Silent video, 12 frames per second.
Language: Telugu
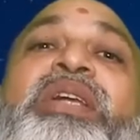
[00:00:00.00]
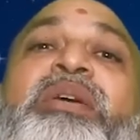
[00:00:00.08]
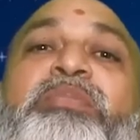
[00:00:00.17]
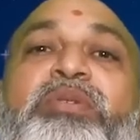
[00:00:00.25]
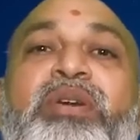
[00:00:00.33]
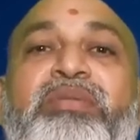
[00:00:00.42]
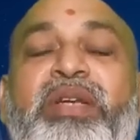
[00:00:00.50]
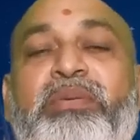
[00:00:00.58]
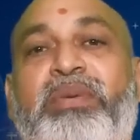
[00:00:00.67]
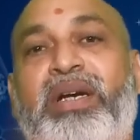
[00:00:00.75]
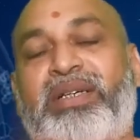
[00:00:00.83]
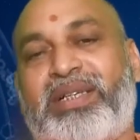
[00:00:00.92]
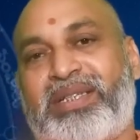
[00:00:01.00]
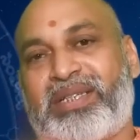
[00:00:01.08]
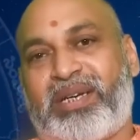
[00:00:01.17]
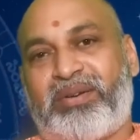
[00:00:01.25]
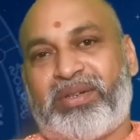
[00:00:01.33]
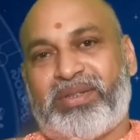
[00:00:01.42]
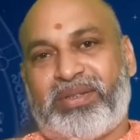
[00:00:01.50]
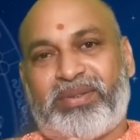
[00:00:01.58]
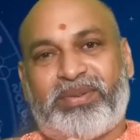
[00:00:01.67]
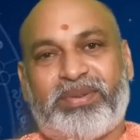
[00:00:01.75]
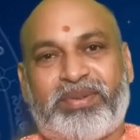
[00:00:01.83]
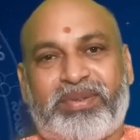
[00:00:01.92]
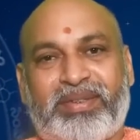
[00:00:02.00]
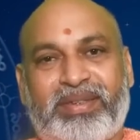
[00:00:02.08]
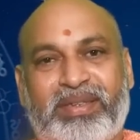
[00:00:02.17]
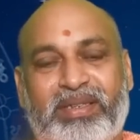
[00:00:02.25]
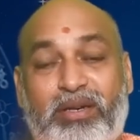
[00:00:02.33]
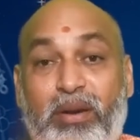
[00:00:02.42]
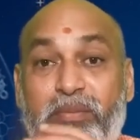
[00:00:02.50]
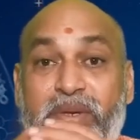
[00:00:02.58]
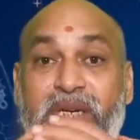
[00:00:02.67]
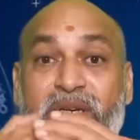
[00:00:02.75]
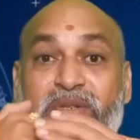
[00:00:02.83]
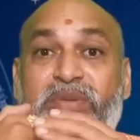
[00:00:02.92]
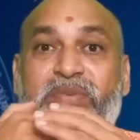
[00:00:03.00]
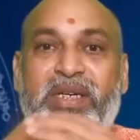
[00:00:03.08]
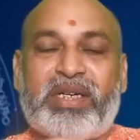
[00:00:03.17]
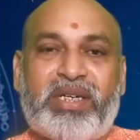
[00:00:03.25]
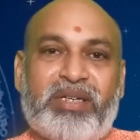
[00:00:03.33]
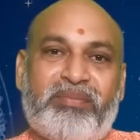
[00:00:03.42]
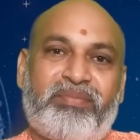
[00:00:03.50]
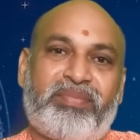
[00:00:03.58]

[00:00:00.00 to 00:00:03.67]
వెళ్ళినప్పుడు కూడా వీళ్ళకి బాగా కలిసి రావడం జరుగుతూ ఉంటుంది కాంపిటేటివ్ స్పిరిట్